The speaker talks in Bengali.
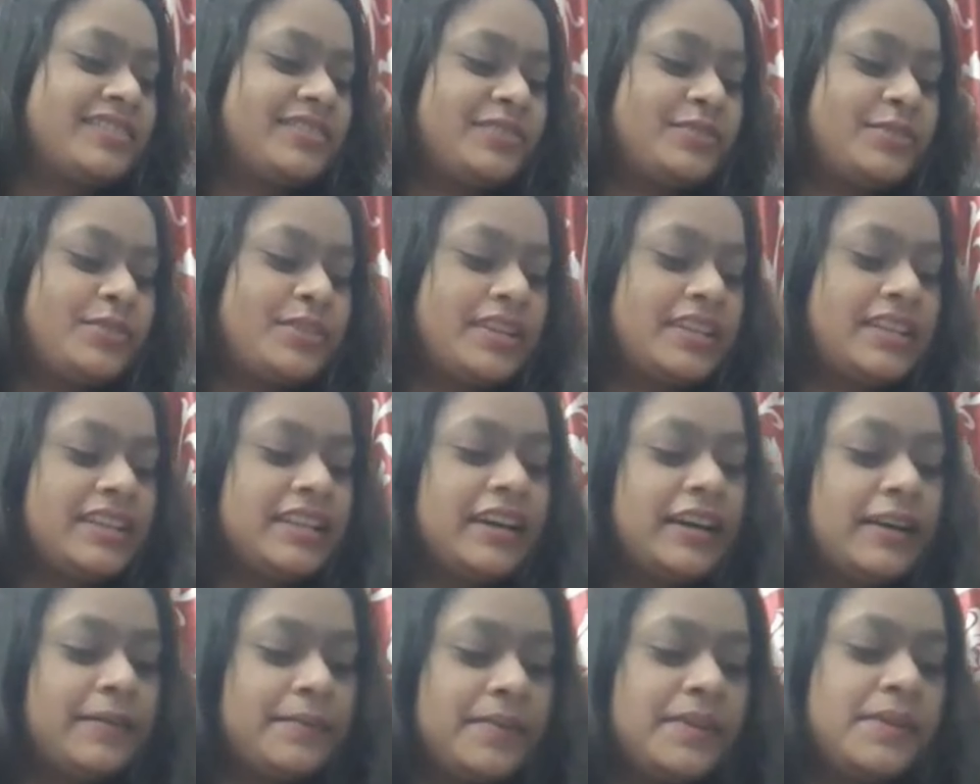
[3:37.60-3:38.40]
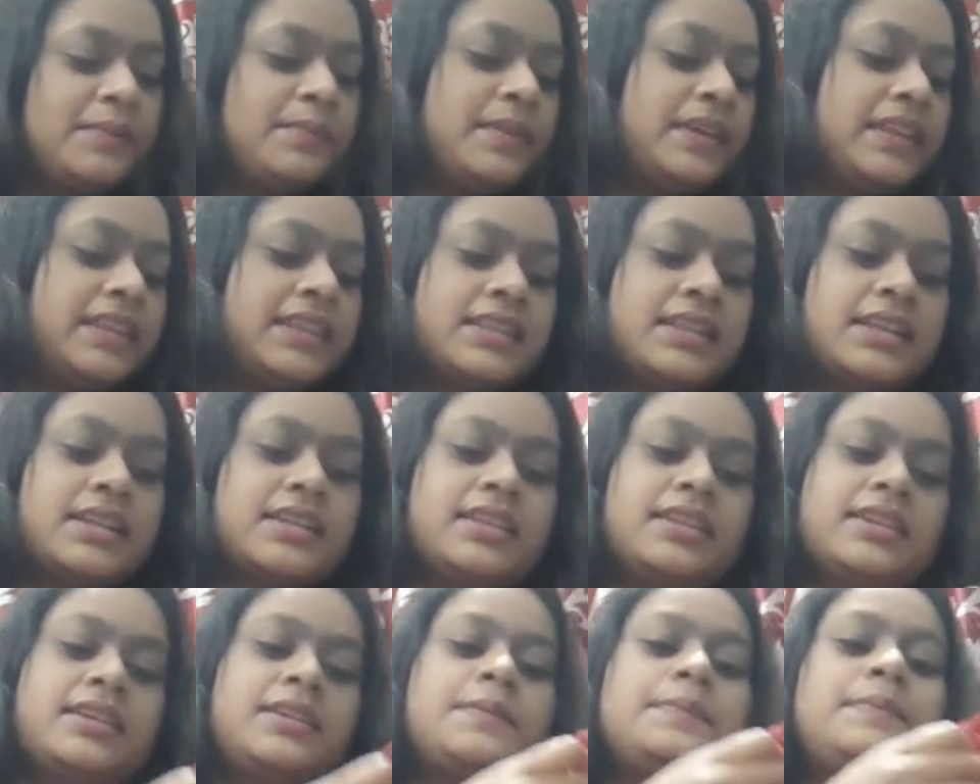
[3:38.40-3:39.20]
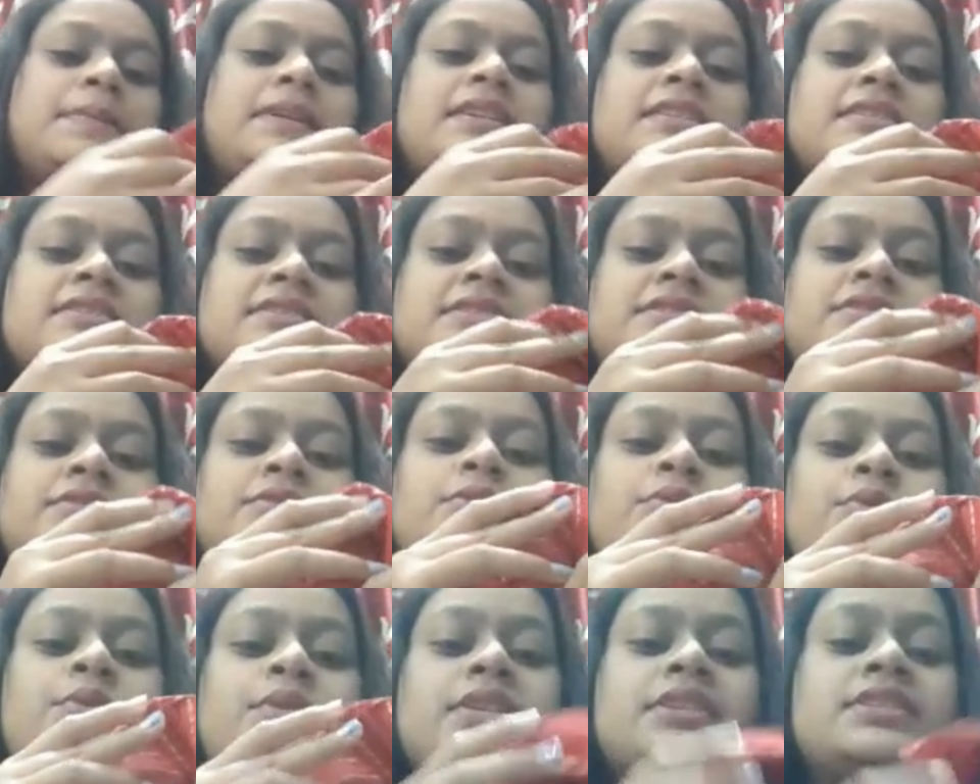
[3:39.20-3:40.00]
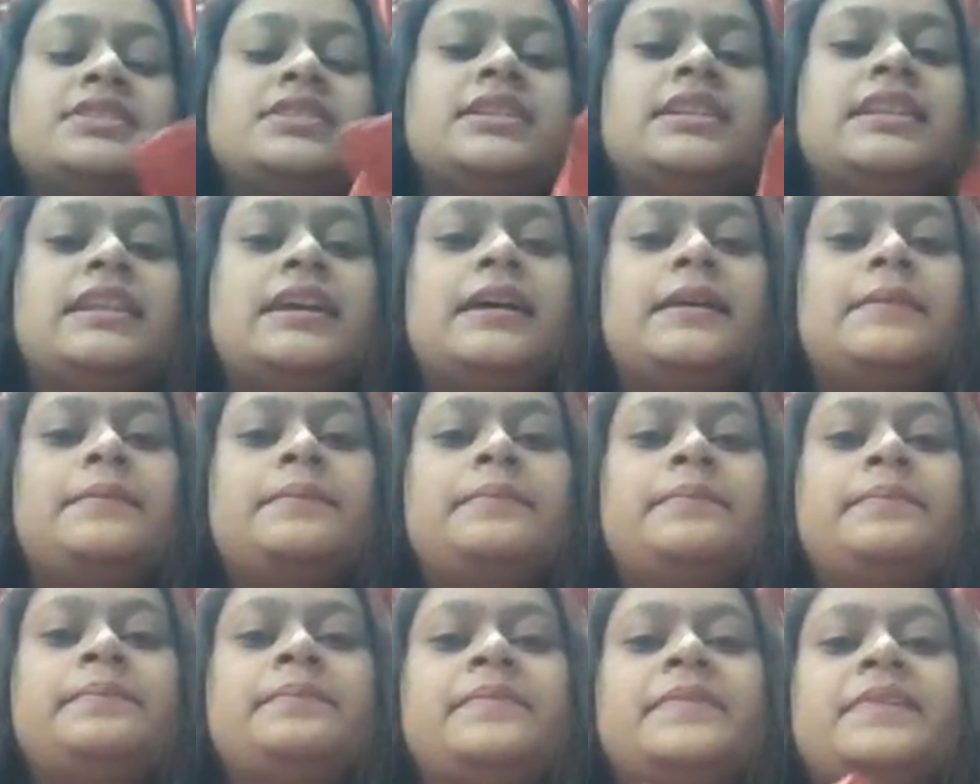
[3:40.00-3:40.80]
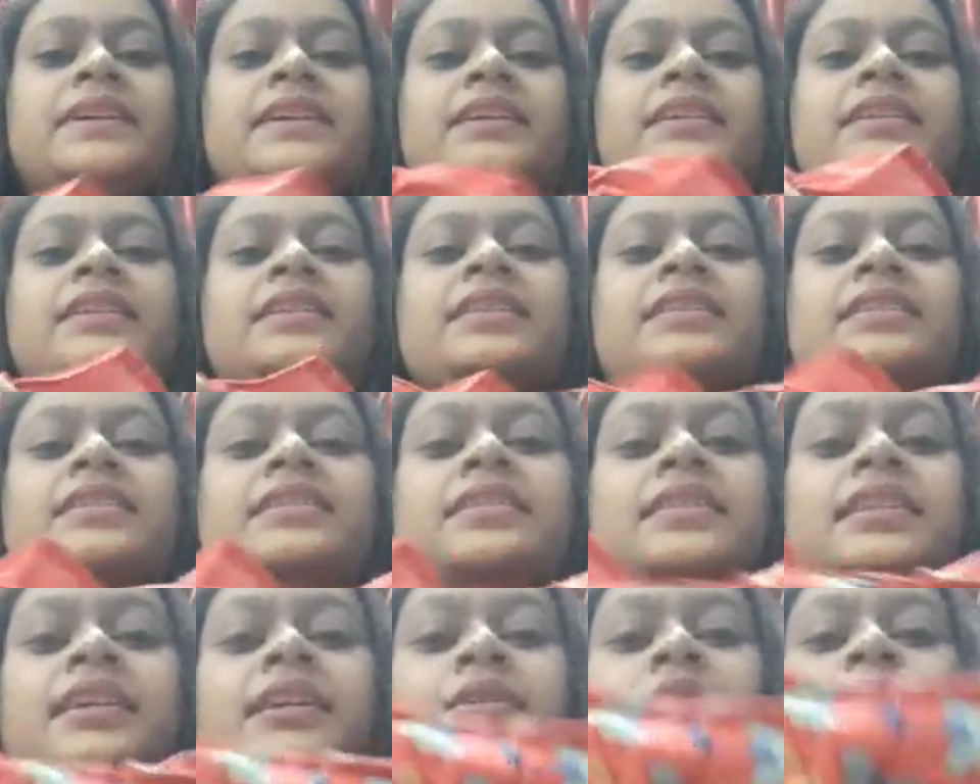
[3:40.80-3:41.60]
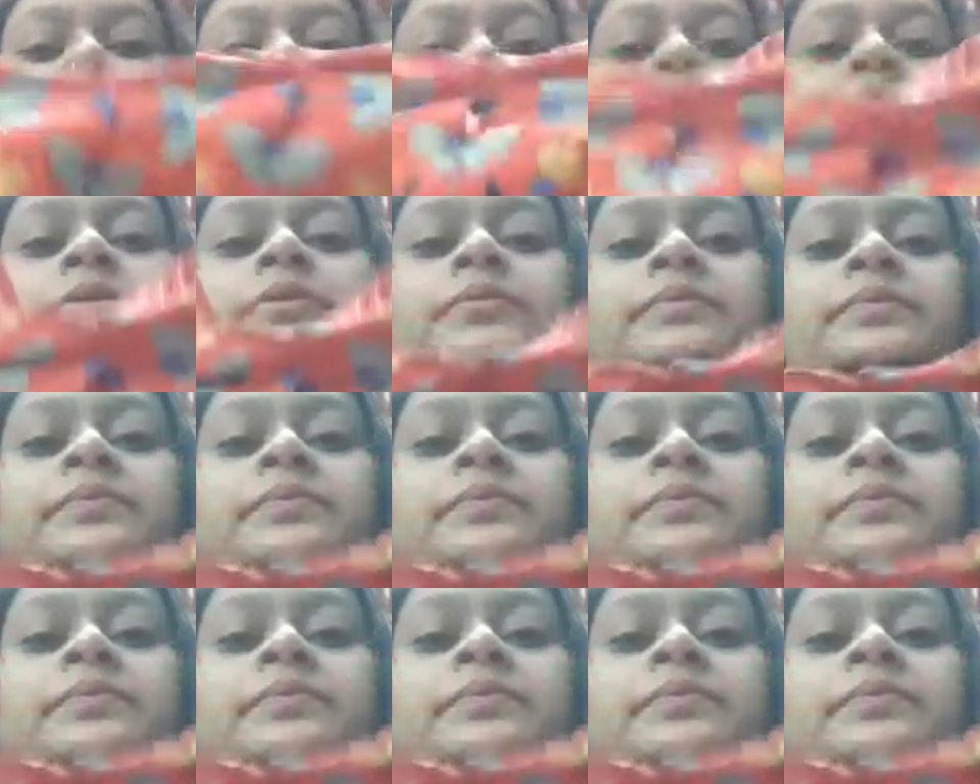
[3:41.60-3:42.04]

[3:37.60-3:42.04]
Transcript: তো এটা আমি মিন্ত্রা থেকে পারচেস করেছিলাম দেখো